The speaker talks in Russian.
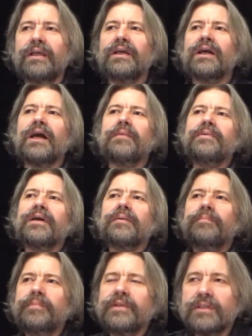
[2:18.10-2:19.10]
И как мы
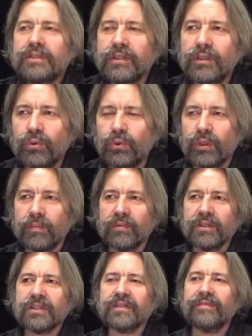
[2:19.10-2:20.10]

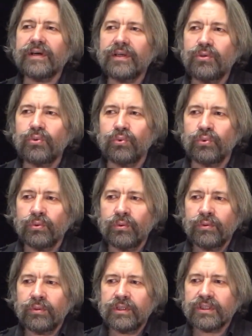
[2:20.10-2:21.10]
компенсируем свою,
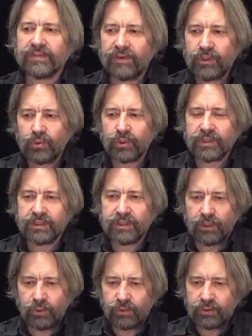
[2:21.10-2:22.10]
свою
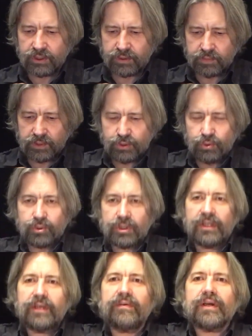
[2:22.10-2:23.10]
разделенность между
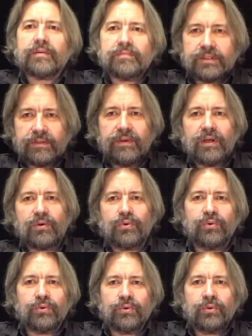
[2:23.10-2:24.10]
человеком
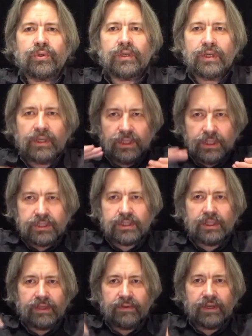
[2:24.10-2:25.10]
сверху и
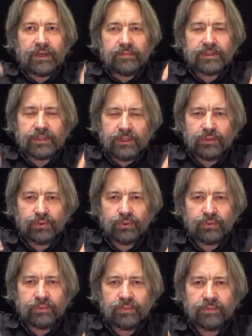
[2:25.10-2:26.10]
человеком
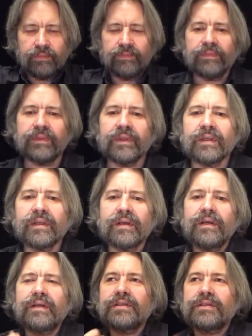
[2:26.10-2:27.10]
снизу
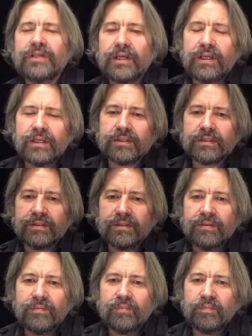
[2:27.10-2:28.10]
через
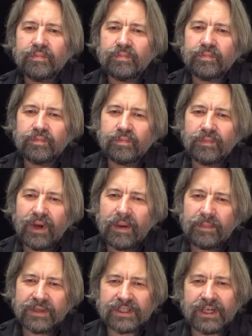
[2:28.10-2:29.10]

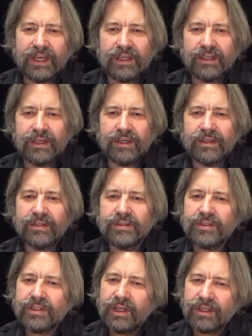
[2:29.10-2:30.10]
опошление,
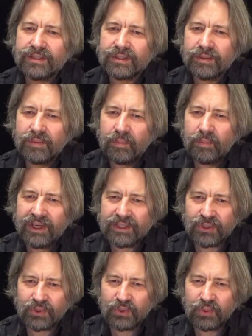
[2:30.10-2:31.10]
через
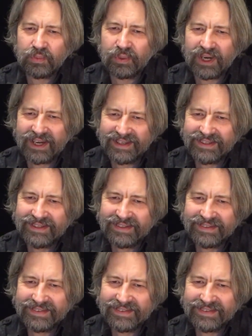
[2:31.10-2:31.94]
матерную брань,